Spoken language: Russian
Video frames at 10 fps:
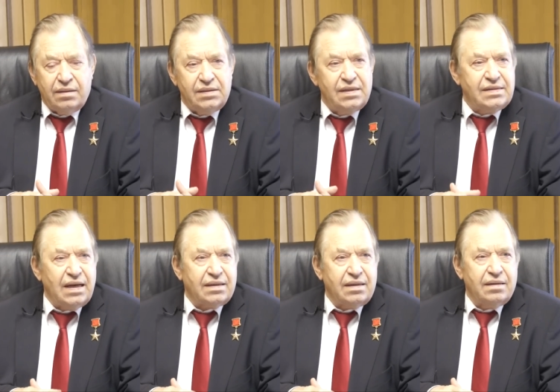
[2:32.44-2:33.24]

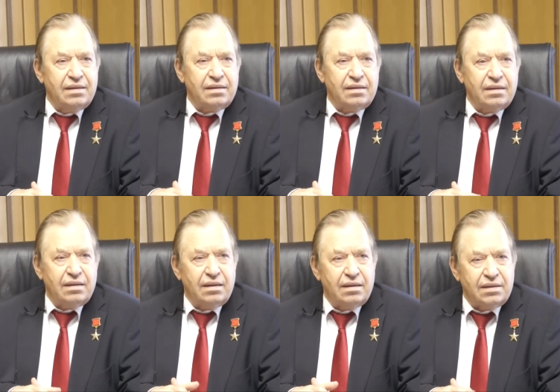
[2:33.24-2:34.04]
десятки
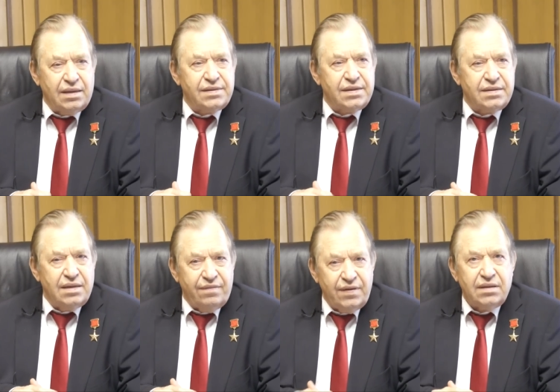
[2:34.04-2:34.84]
тысяч
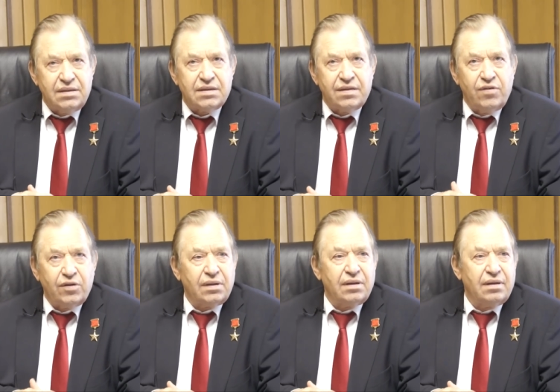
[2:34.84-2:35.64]
деревень, где
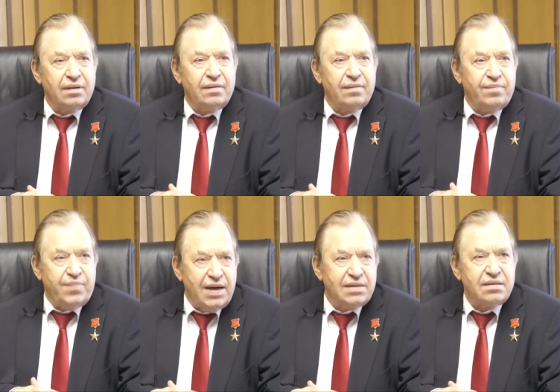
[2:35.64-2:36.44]
живет
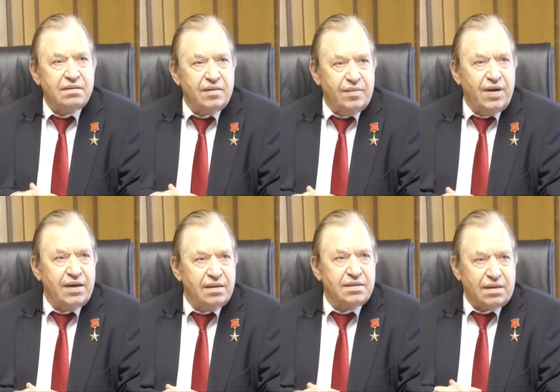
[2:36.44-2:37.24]
пять и
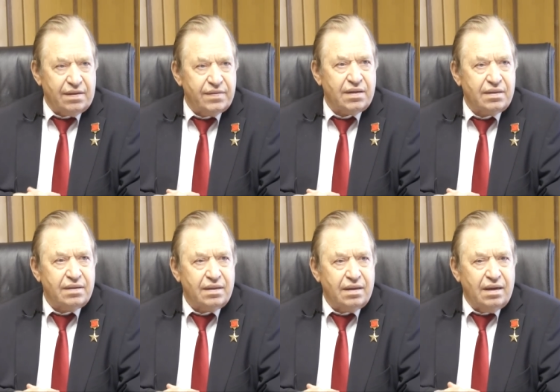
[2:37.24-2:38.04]
менее человек.
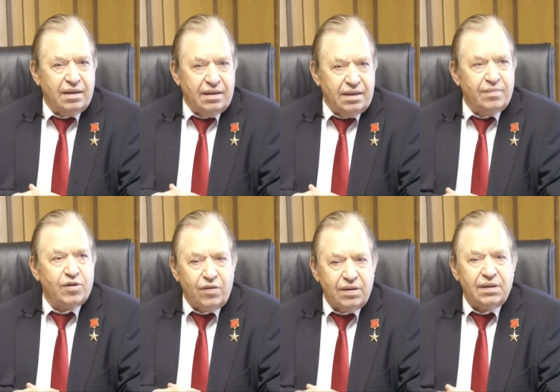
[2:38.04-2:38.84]
И
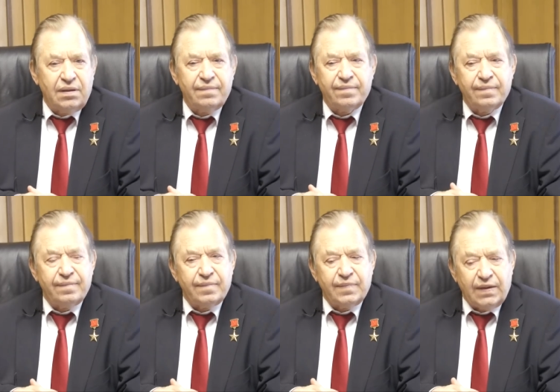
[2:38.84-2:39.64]
много
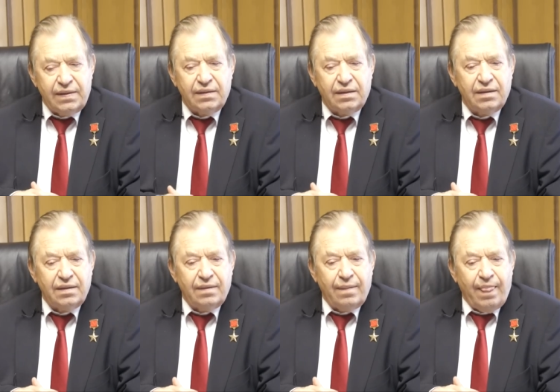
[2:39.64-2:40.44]
таких
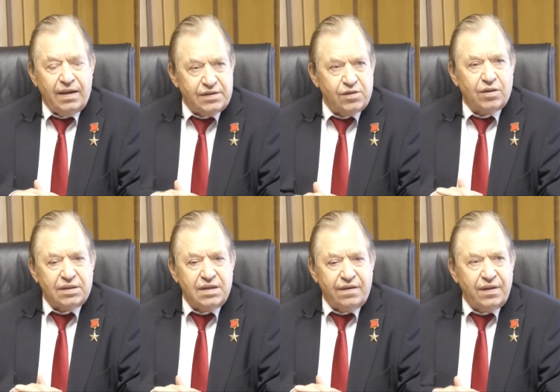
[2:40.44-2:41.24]
сел
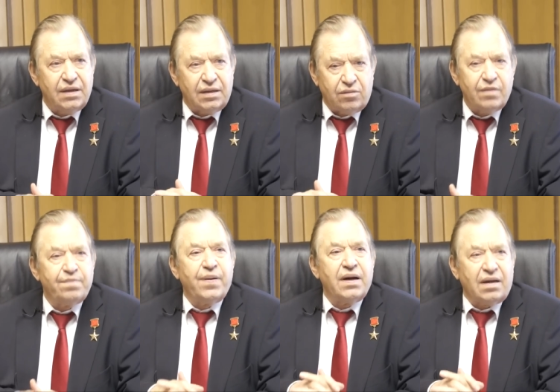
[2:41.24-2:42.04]
и деревень, которые
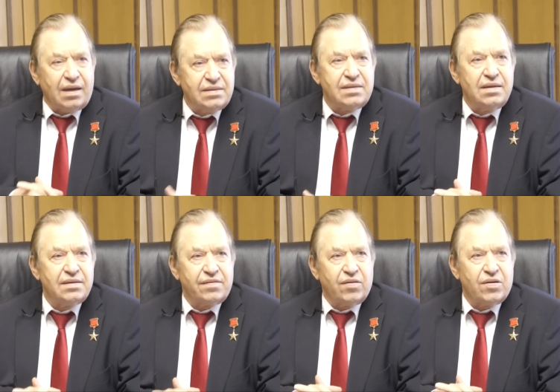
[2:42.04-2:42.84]

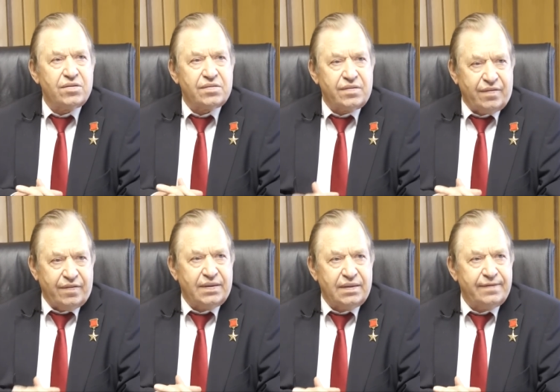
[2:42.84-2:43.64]
прекратили свое
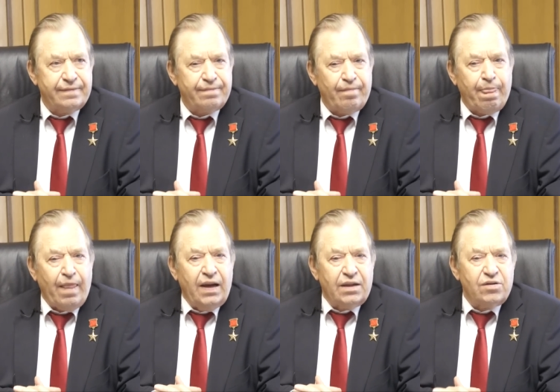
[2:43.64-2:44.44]
существование.
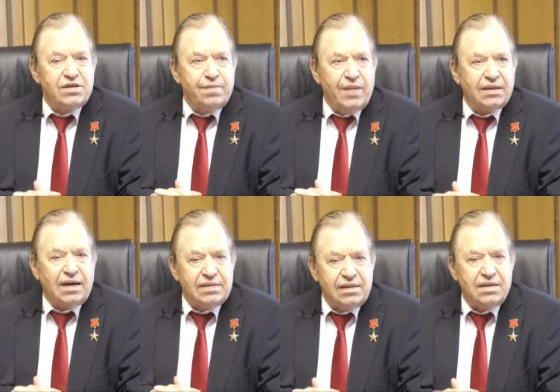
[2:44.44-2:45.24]
То есть мы
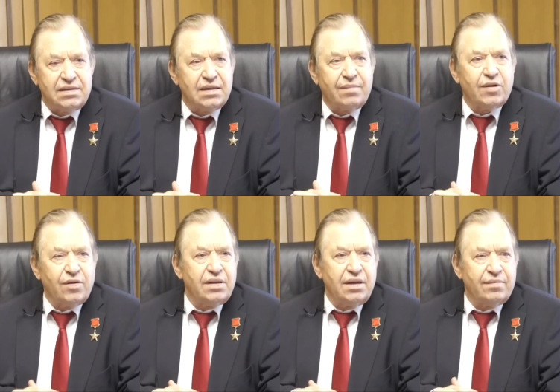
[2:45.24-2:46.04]
откатились на
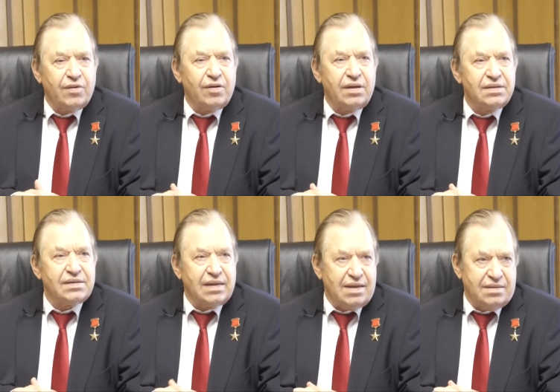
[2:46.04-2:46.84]
многие-многие
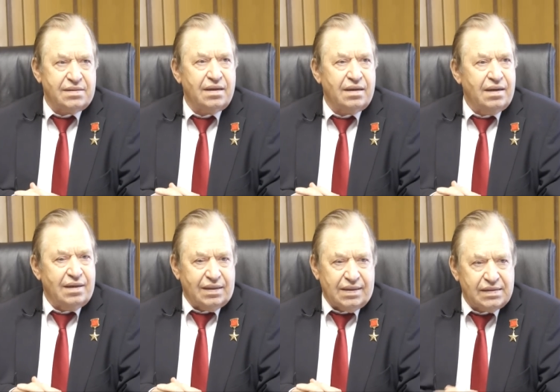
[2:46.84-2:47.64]
столетия
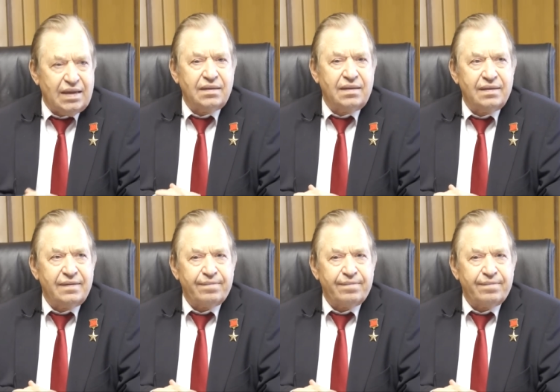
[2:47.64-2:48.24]
назад,